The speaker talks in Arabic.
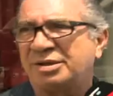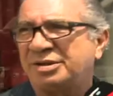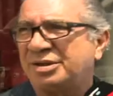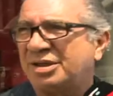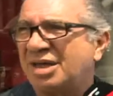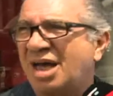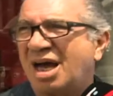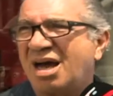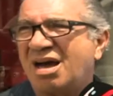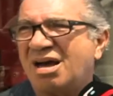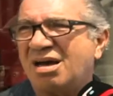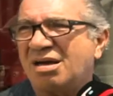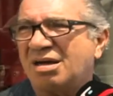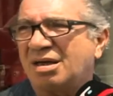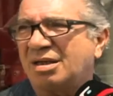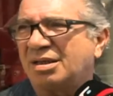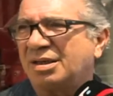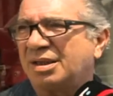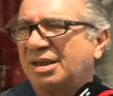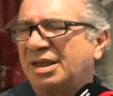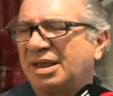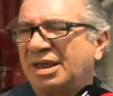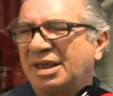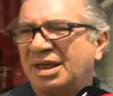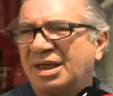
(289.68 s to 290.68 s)
النق
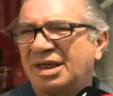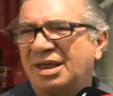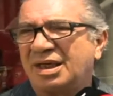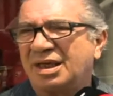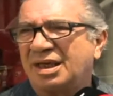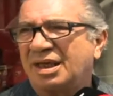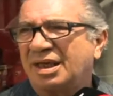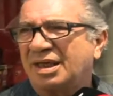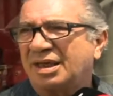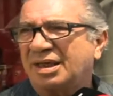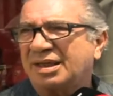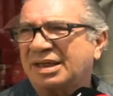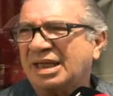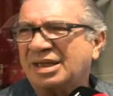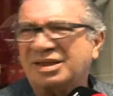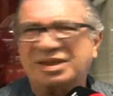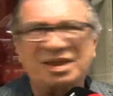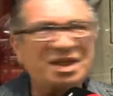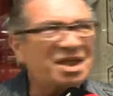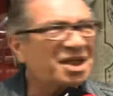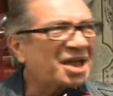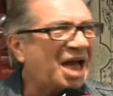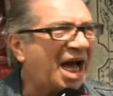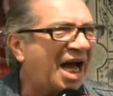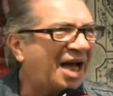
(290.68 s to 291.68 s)

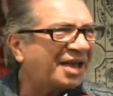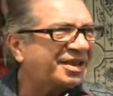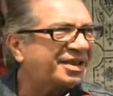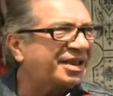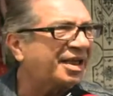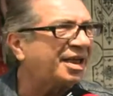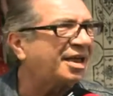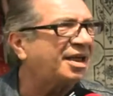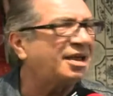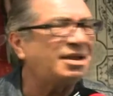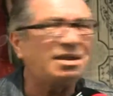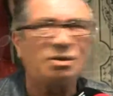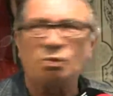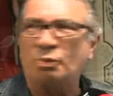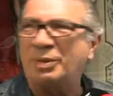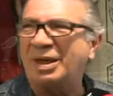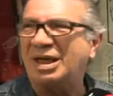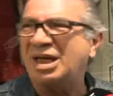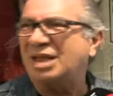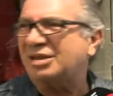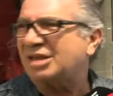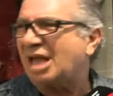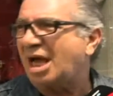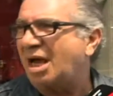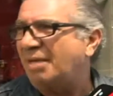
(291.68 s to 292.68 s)
كتير حكي
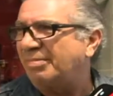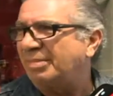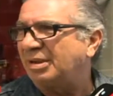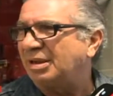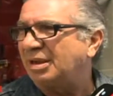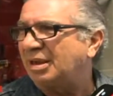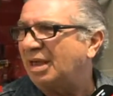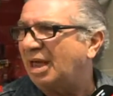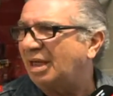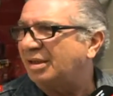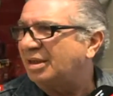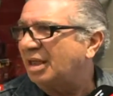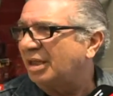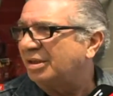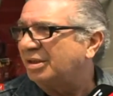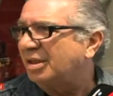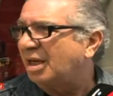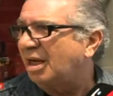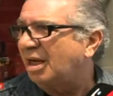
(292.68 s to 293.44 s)
وبلا طعمه هيدا